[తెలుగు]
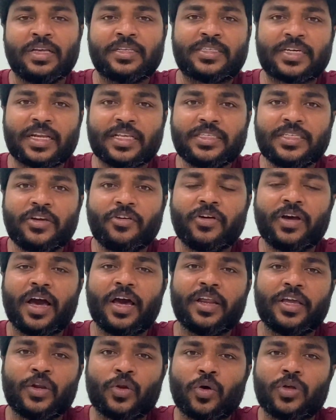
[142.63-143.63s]
చిరంజీవి
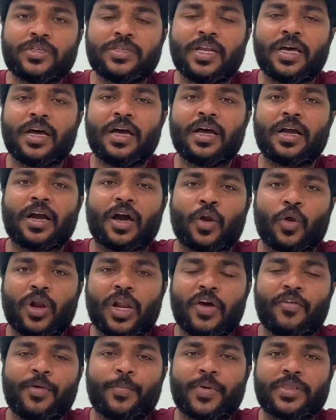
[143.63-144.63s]
గారు ఈ రోజున
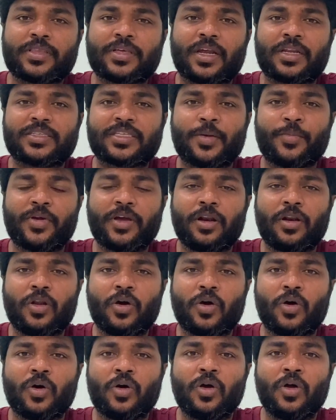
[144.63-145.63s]
కరోనా విపత్కర సమయంలో